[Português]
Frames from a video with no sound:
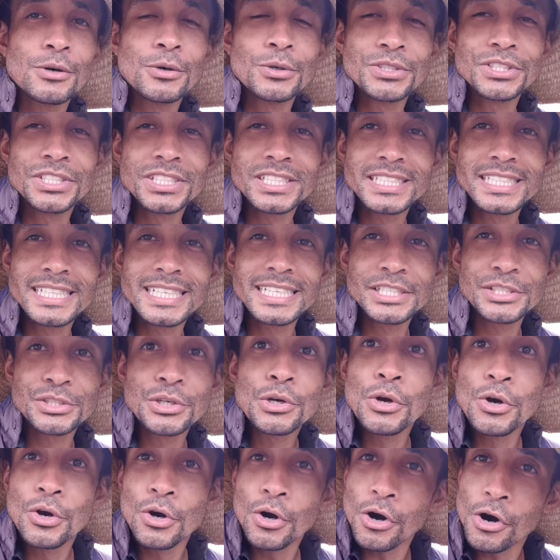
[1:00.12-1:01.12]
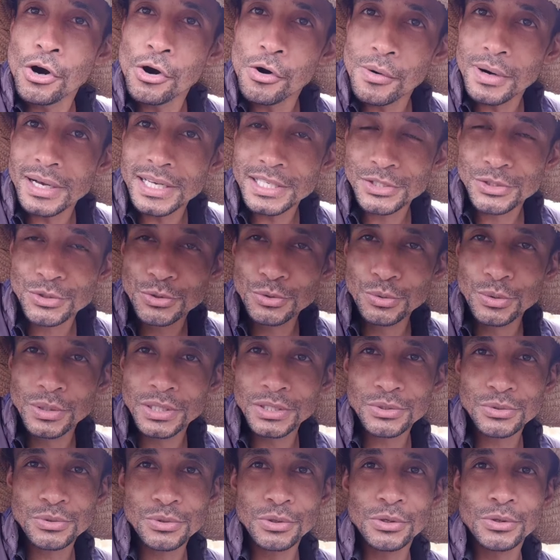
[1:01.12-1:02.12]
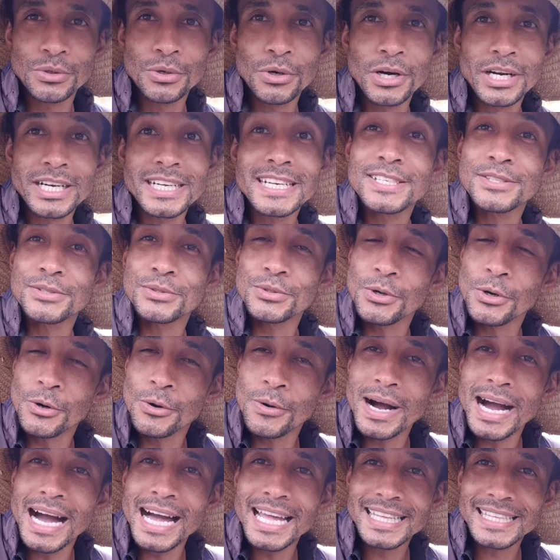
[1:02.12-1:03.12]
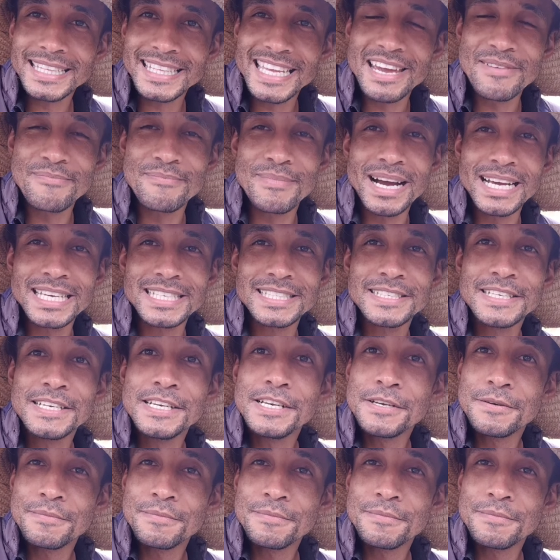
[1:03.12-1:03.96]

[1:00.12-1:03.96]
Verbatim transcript: ou gigante ou as duas codornas ou até mais.